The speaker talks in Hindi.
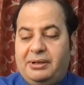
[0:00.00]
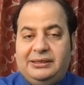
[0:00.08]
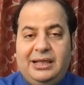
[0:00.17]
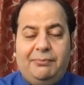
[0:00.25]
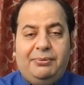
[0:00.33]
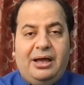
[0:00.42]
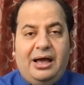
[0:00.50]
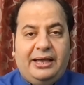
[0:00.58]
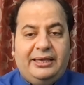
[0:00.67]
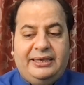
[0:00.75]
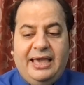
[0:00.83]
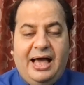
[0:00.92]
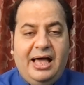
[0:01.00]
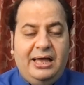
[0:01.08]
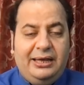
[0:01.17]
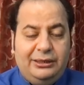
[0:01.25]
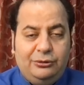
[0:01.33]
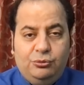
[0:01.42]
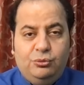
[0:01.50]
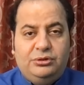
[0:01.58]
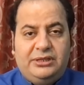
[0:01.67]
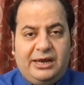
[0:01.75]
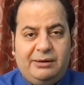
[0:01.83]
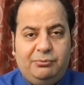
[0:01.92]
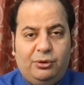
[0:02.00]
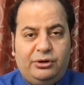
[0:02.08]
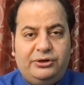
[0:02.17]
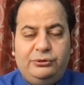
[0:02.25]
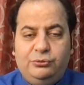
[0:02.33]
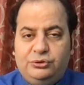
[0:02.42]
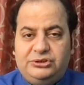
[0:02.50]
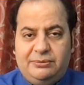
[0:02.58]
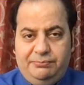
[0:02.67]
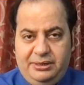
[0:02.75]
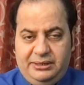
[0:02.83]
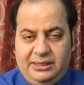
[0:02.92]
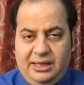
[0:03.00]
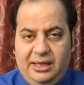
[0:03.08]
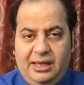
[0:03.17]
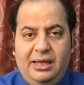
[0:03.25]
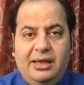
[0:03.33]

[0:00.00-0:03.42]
मतलब क्या हिंदू धर्म और हिंदू सभ्यता